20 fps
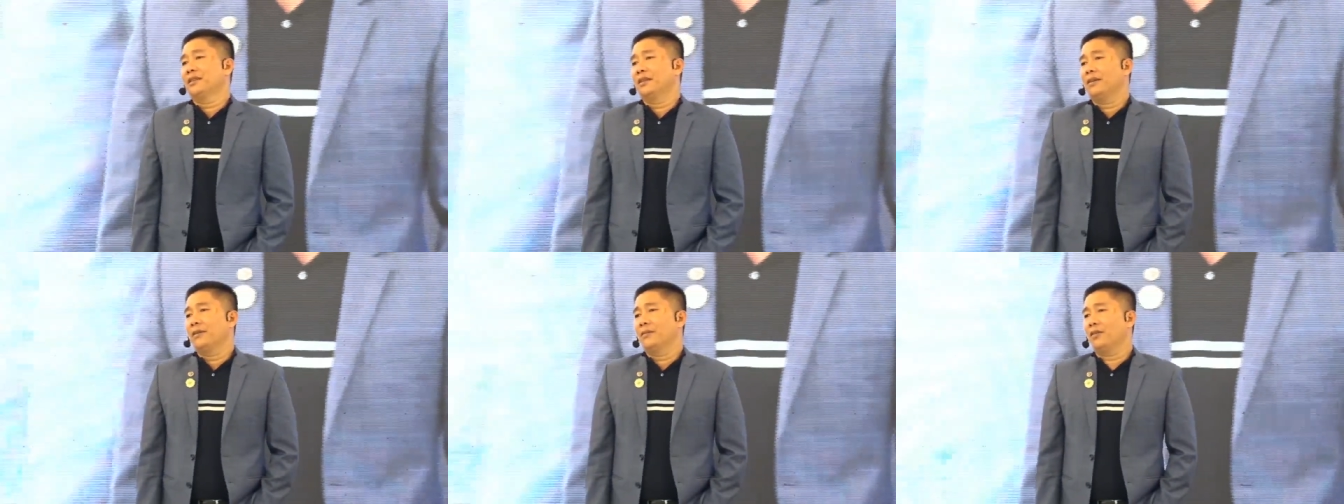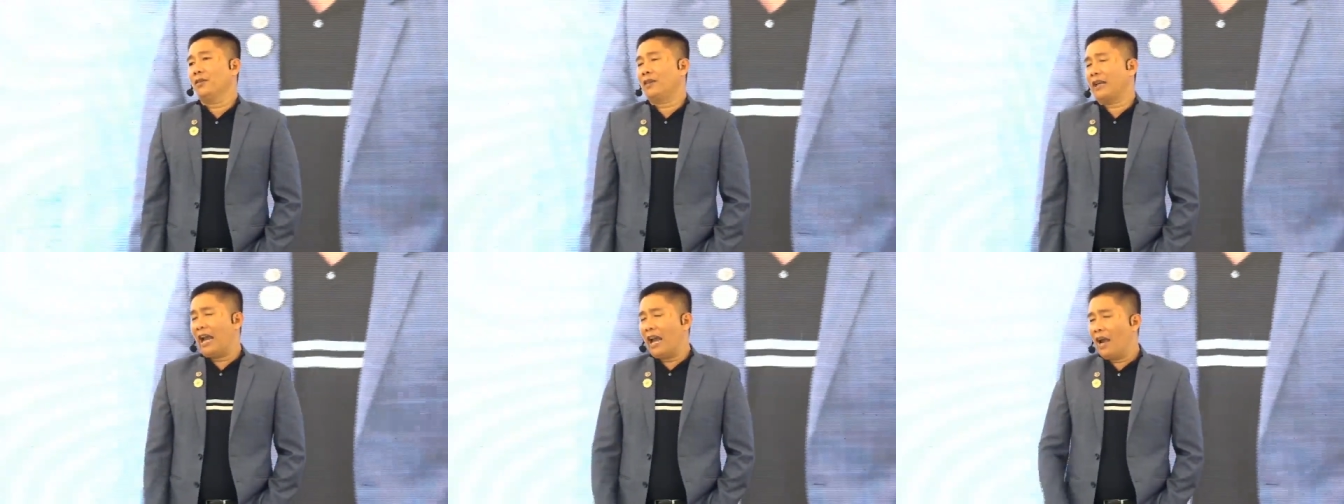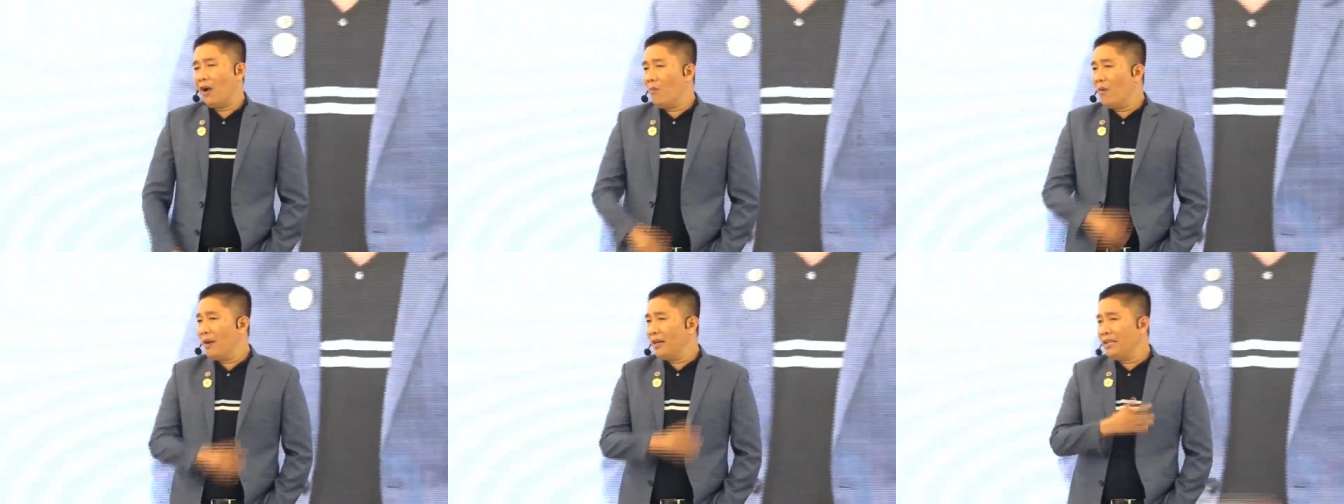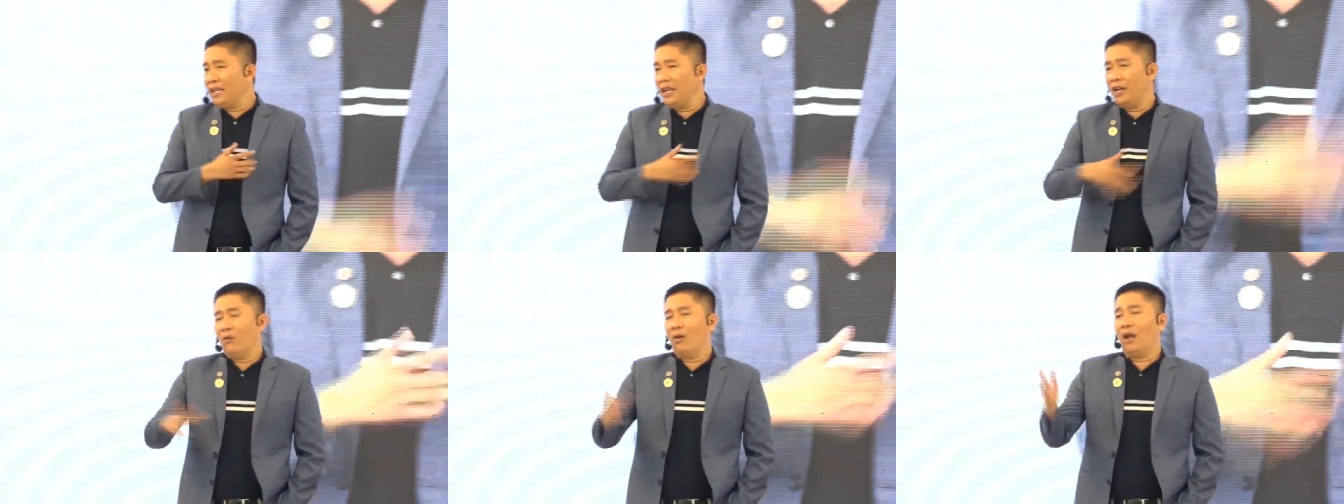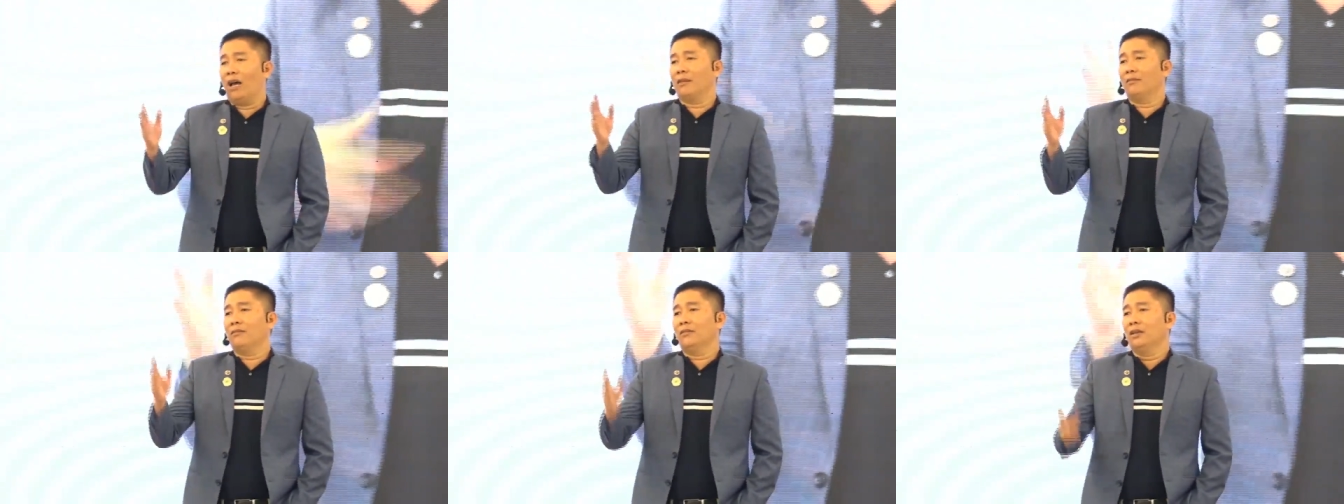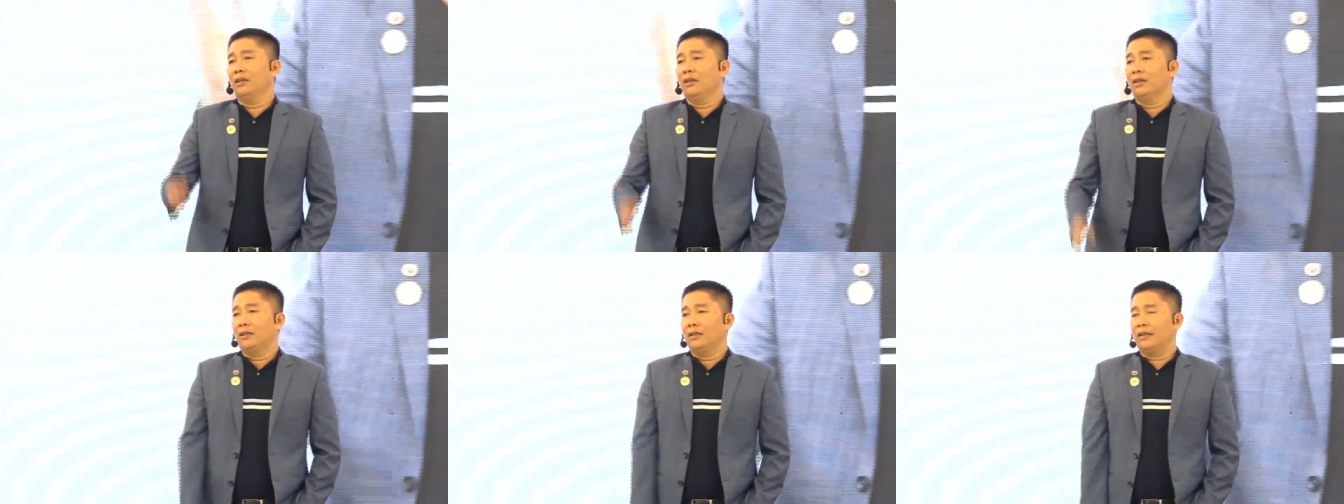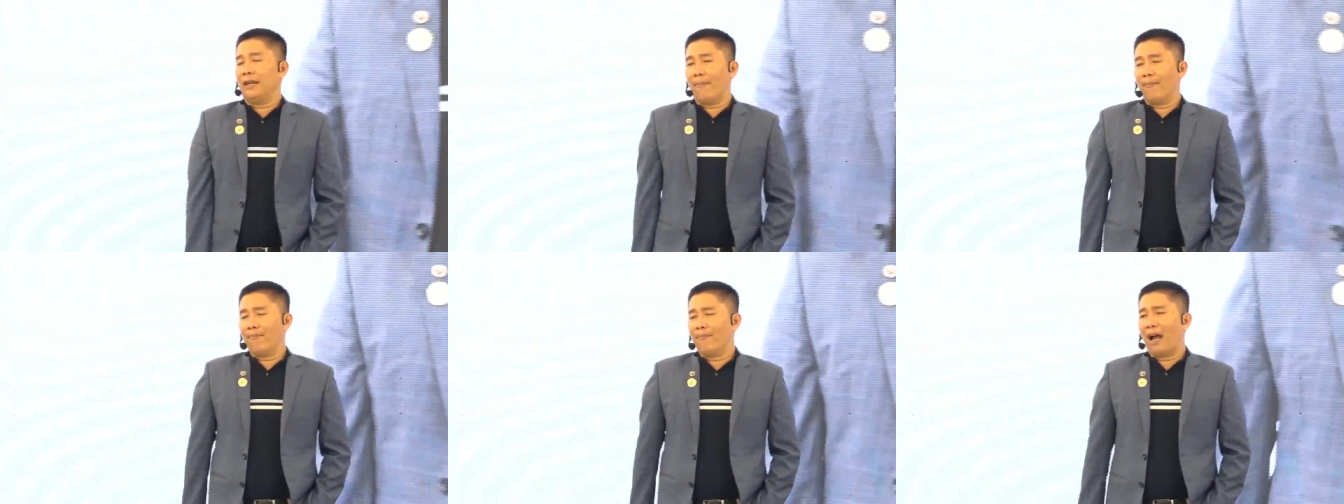nó kêu mình nhiều lần
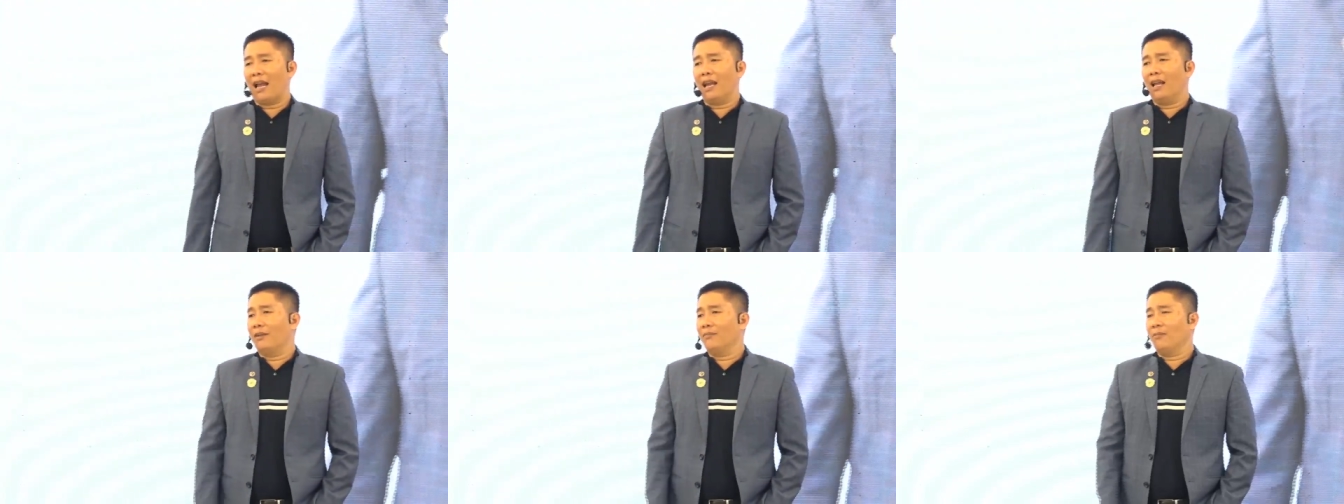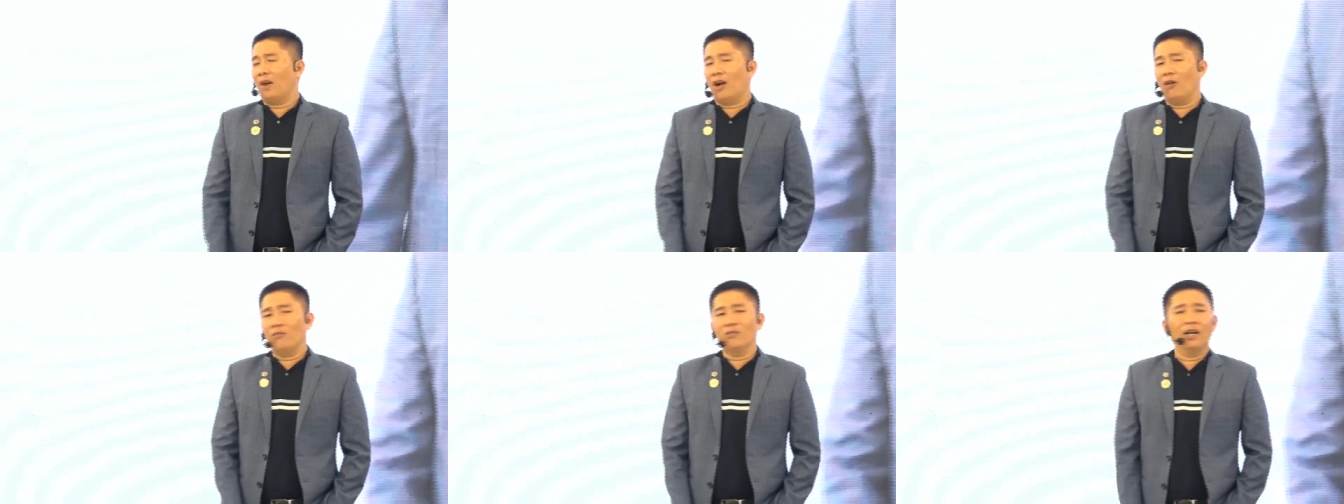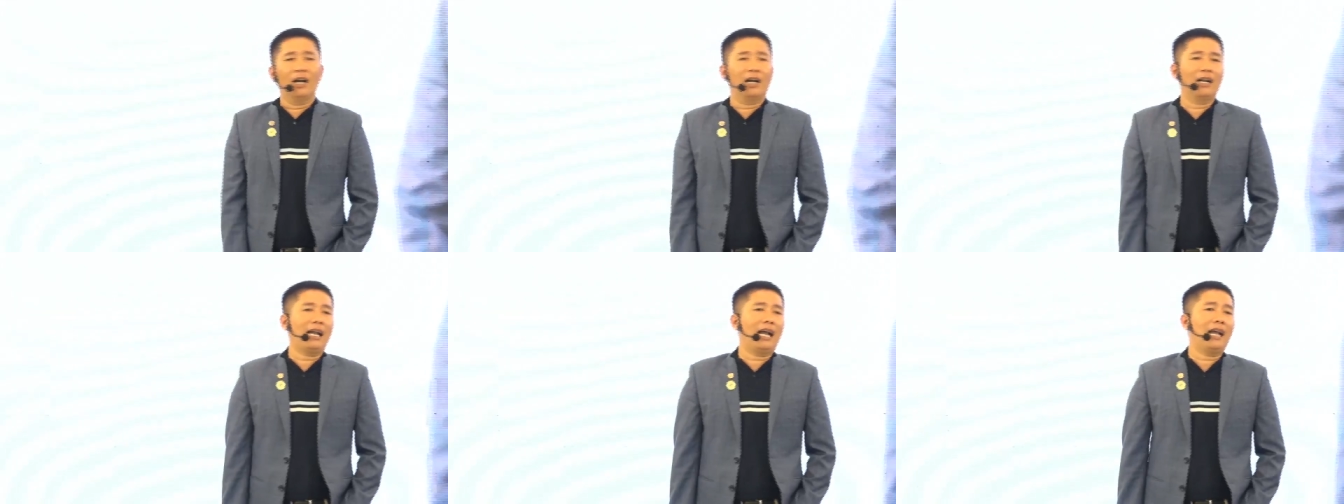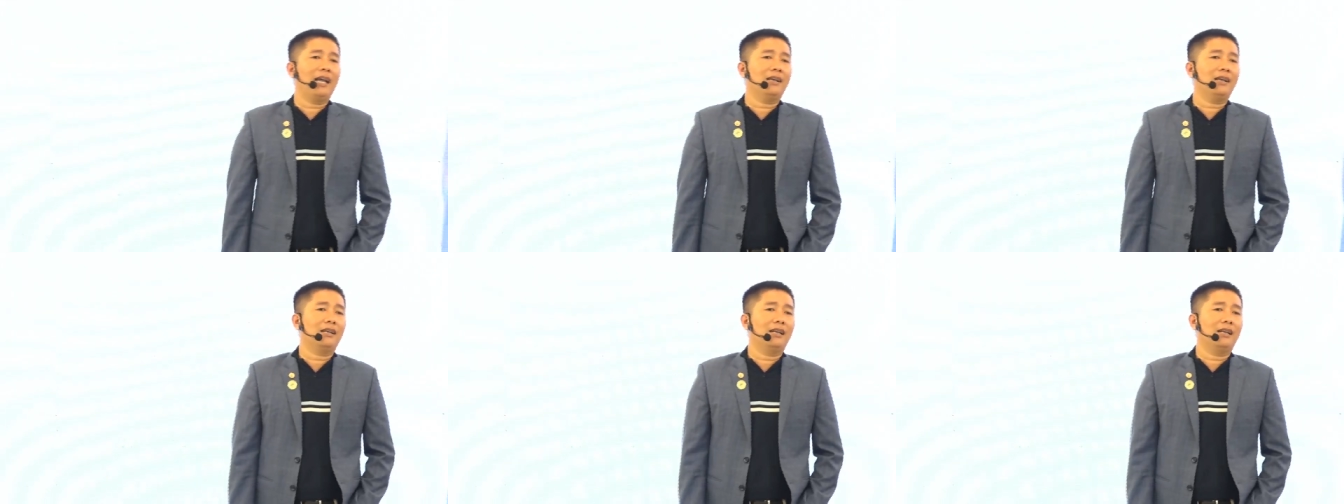năm ba lần mà không được cái